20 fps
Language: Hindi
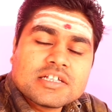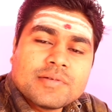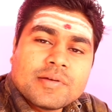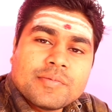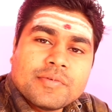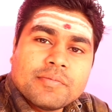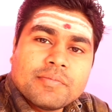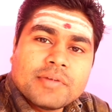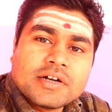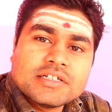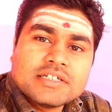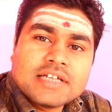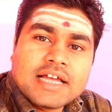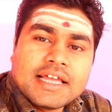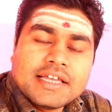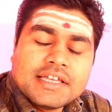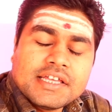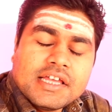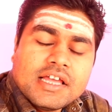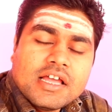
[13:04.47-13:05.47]
इस समय में बढ़
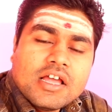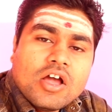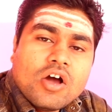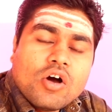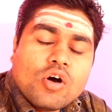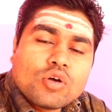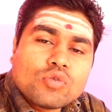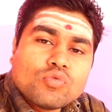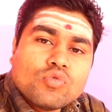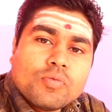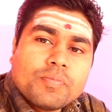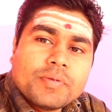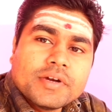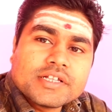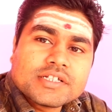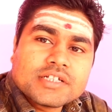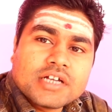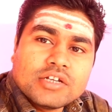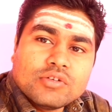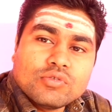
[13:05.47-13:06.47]
जाएगी और वो
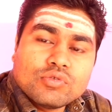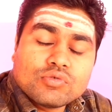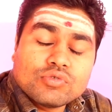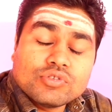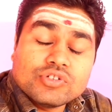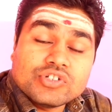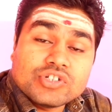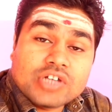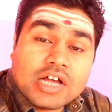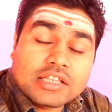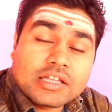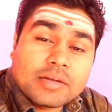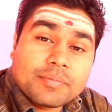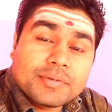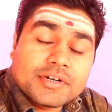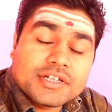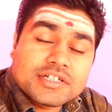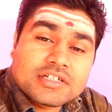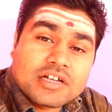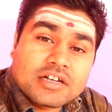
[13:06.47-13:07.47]
परेशानी उनको ज्यादा
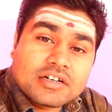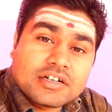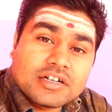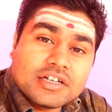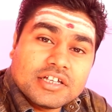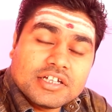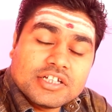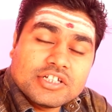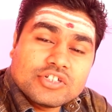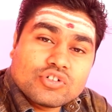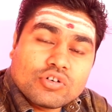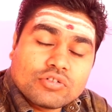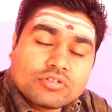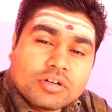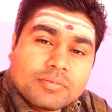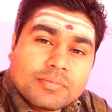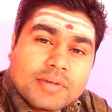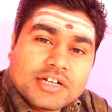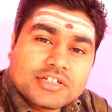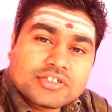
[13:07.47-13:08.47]
परेशान करेगी
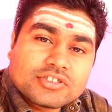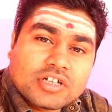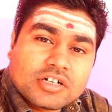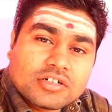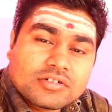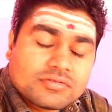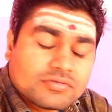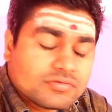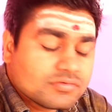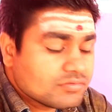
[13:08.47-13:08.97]
चौदह मार्च तक